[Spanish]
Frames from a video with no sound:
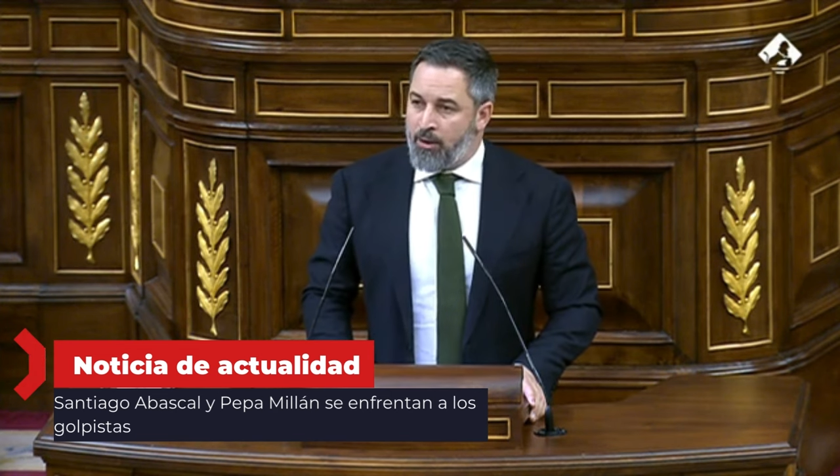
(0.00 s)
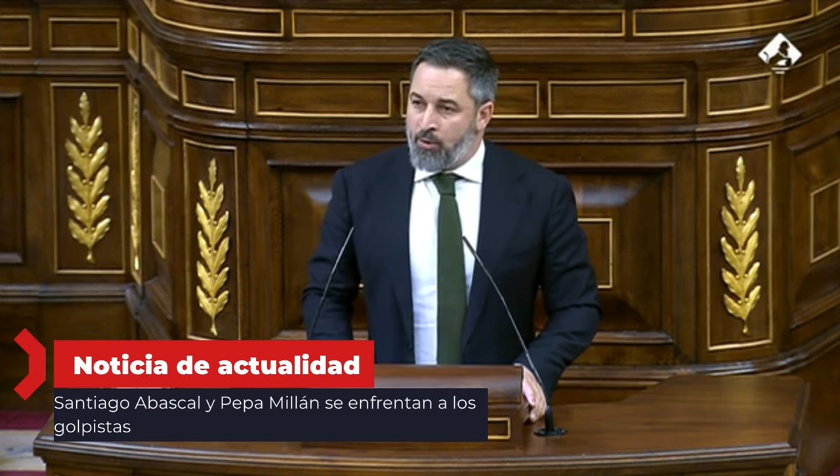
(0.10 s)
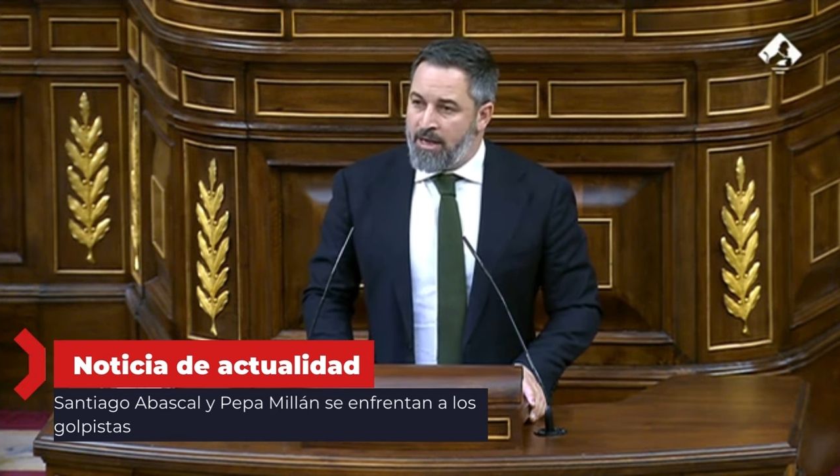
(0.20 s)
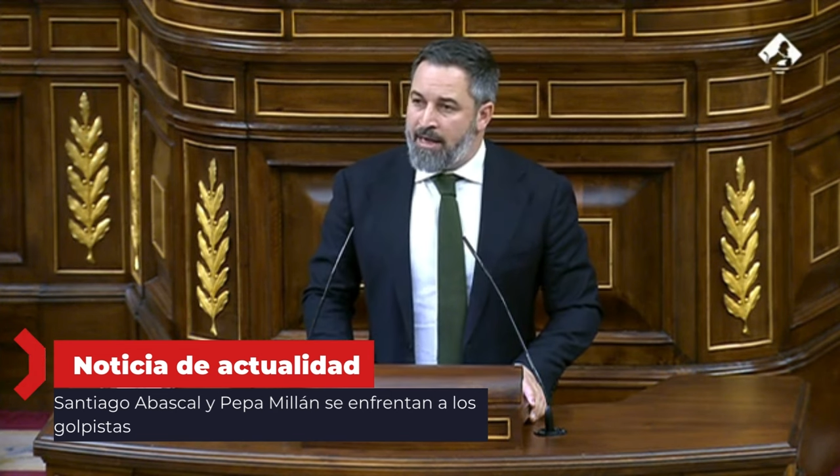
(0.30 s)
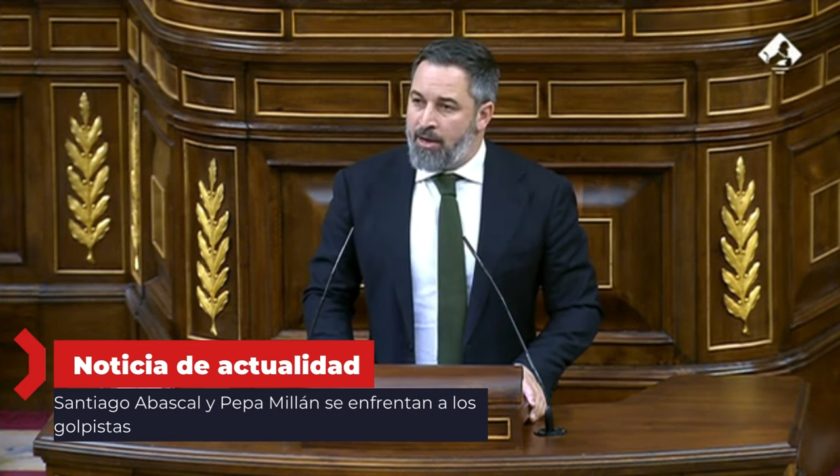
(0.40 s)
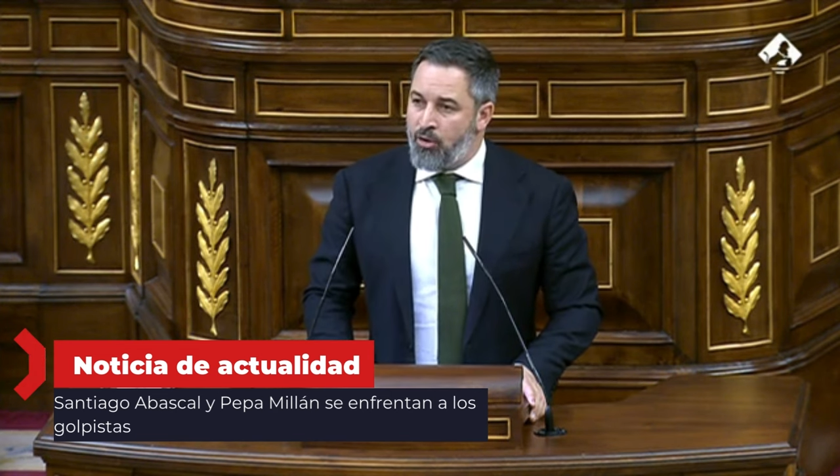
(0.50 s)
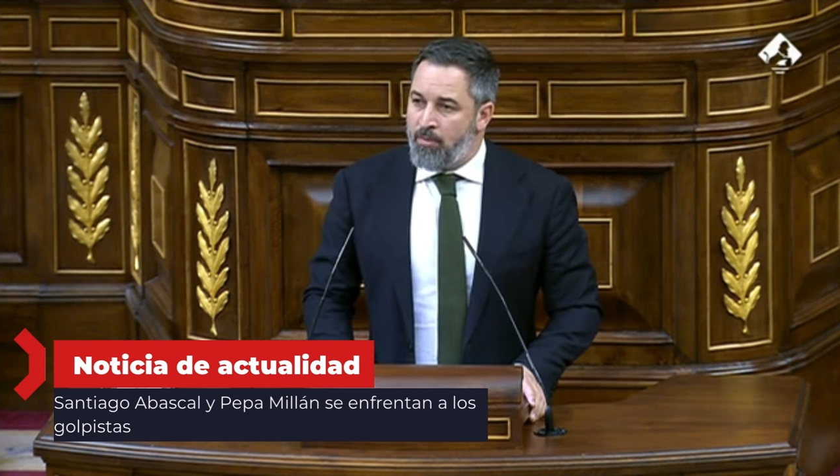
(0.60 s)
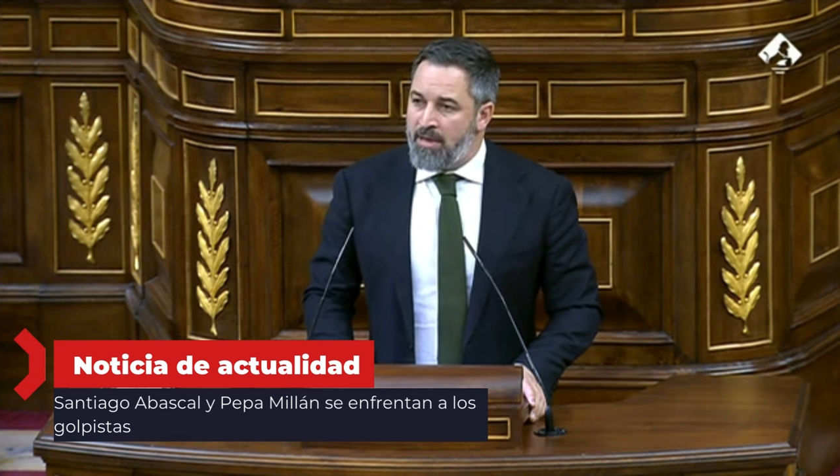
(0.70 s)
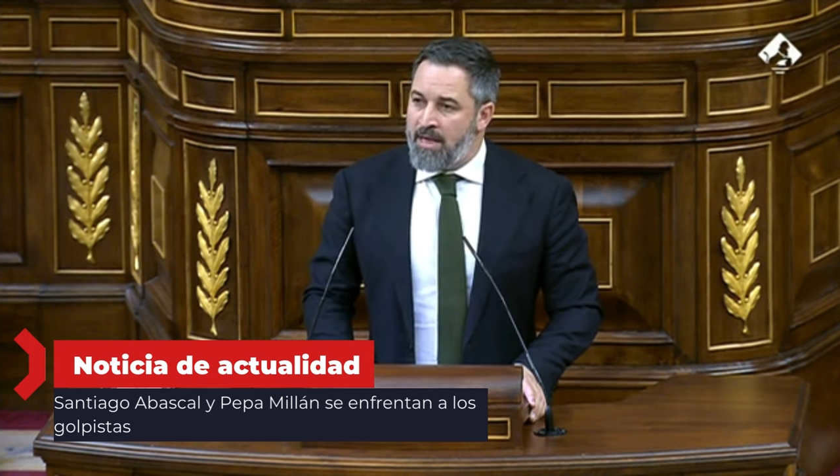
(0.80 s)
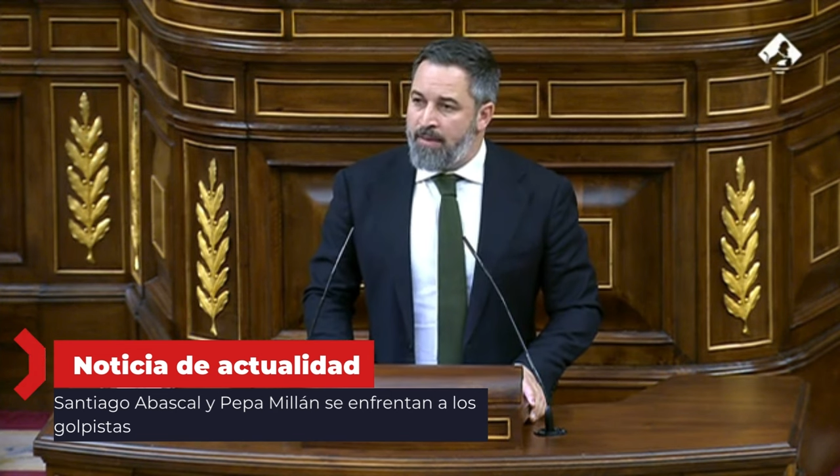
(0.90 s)
arruinar la
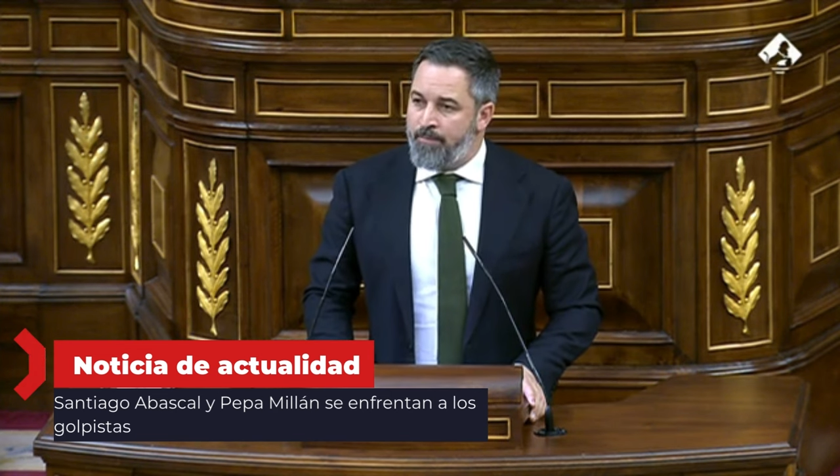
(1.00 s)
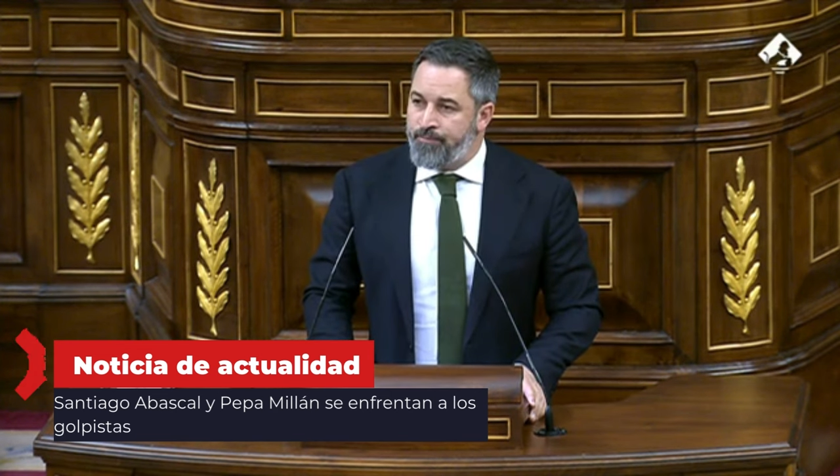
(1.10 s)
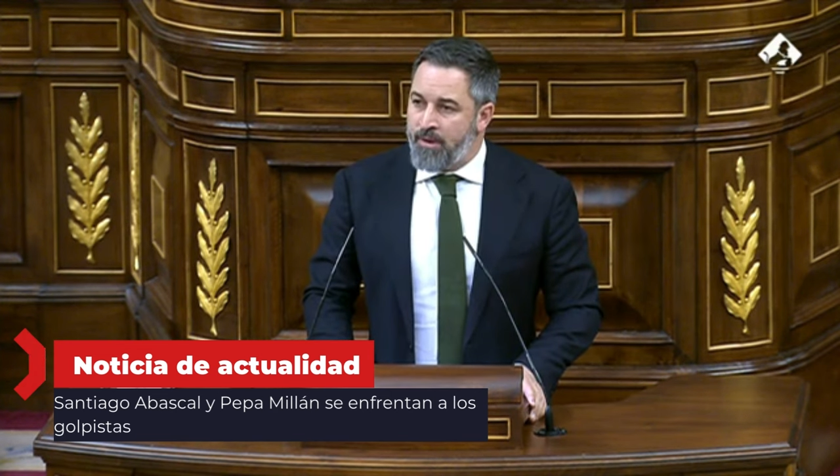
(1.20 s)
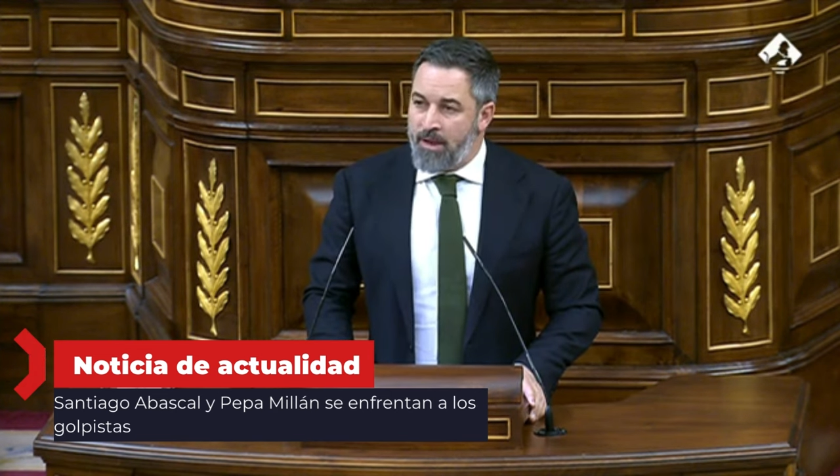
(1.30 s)
economía